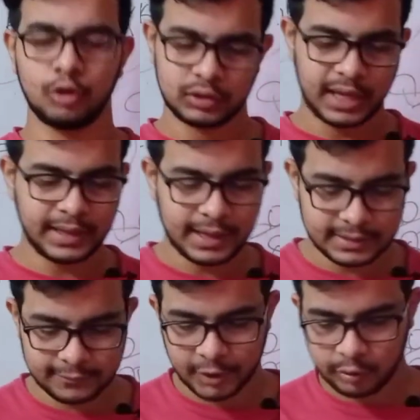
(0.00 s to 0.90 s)
तो ज़्यादा
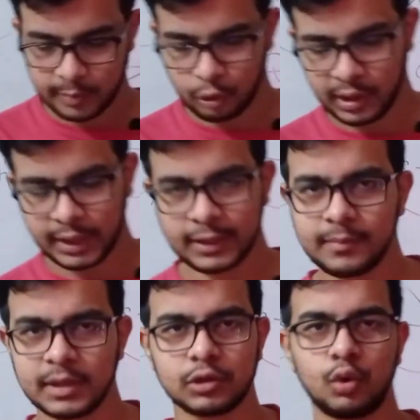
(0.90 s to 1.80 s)
आज इस वीडियो में बोलेंगे नहीं
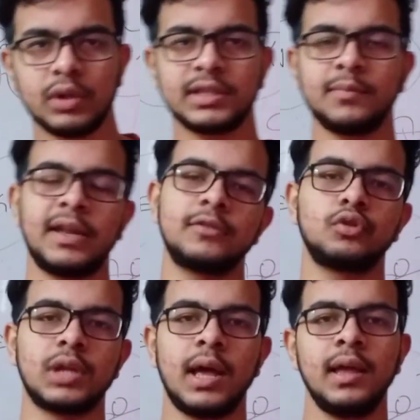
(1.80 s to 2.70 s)
थे बस थोड़ी सी मैंने
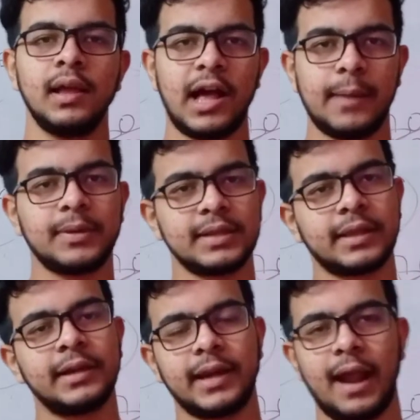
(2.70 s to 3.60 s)
सोचा आपके
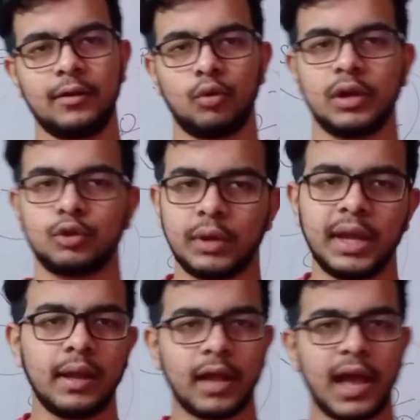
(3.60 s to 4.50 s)
साथ इंटरेक्ट होकर
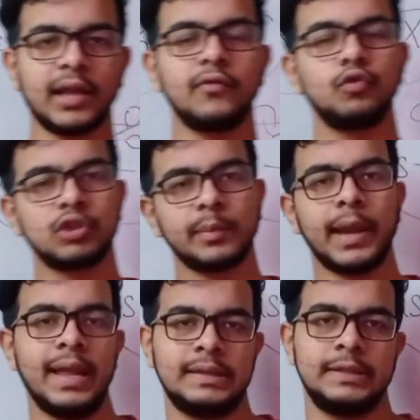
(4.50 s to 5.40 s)
थोड़ी आगे फ्यूचर
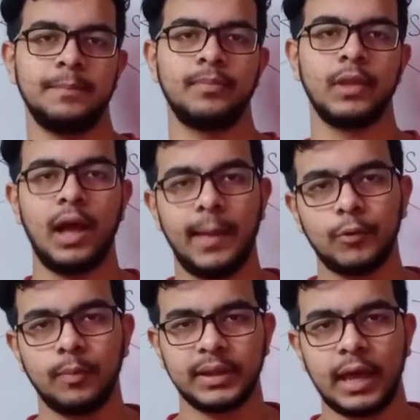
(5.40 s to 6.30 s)
प्लान्स
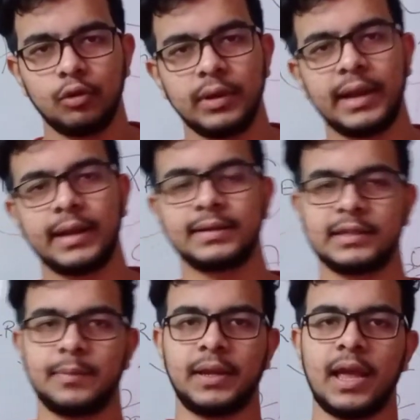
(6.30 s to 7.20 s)
आपको बता दूं रैंकर
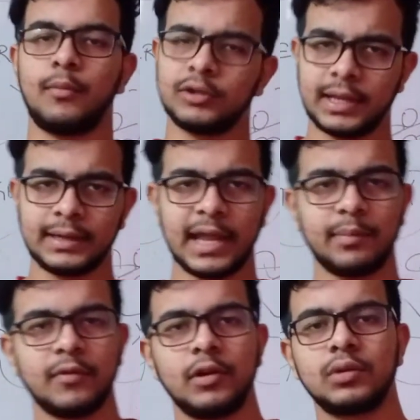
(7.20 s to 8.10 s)
सिक्स पे क्या है बहुत अलग
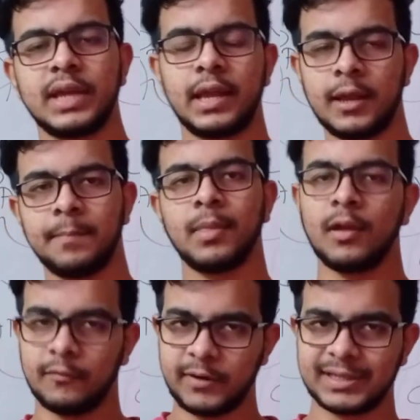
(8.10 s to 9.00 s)
टाइप की वीडियोज़ आएंगी
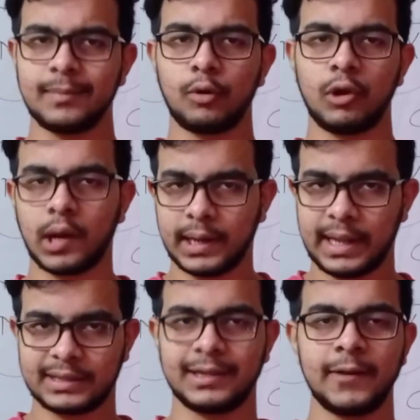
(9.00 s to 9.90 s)
फिर से बोलो अगर
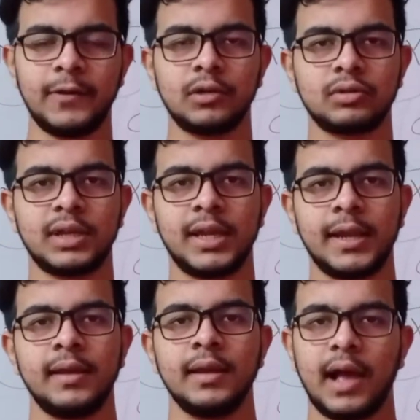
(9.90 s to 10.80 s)
लेक्चरल वीडियोज़
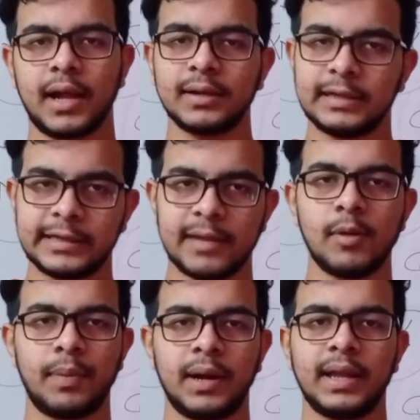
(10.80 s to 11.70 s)
चाहिए अगर डिटेल
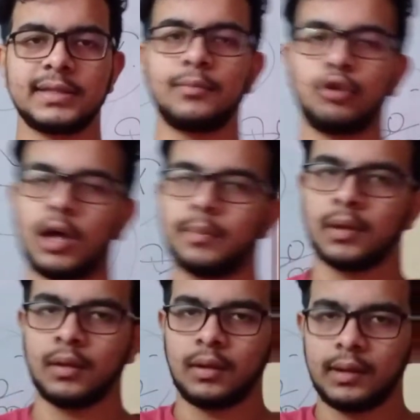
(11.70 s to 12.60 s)
में पढ़ना है सब तो आप